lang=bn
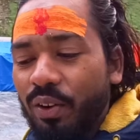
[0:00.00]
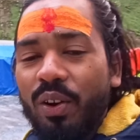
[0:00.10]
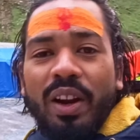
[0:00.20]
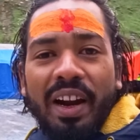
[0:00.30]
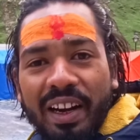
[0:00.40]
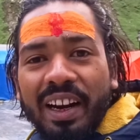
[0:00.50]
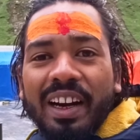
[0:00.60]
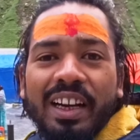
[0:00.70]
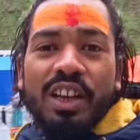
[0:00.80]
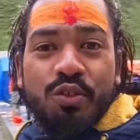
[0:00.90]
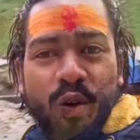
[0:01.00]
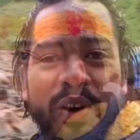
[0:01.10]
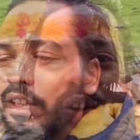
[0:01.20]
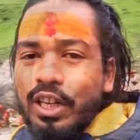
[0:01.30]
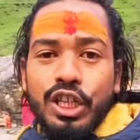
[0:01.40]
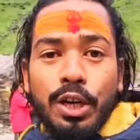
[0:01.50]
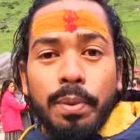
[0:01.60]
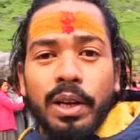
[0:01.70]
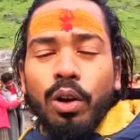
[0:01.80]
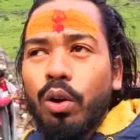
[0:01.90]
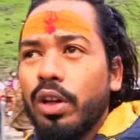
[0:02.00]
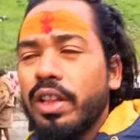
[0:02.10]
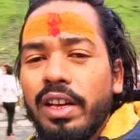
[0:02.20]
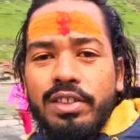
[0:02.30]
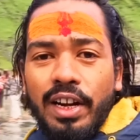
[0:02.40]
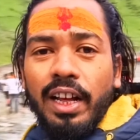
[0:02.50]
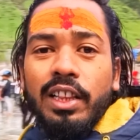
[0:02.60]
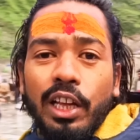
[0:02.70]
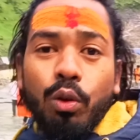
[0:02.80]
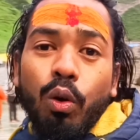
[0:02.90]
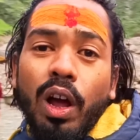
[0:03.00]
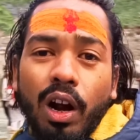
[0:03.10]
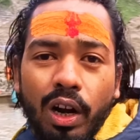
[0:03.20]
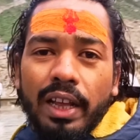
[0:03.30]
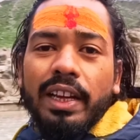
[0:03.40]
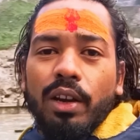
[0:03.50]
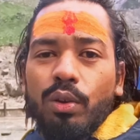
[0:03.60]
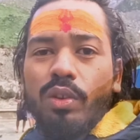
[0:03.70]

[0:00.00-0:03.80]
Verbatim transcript: কেন এটার একটা স্টোরি যে শিবলিঙ্গ রয়েছে সেটা তীর্কোণ আকারে কেন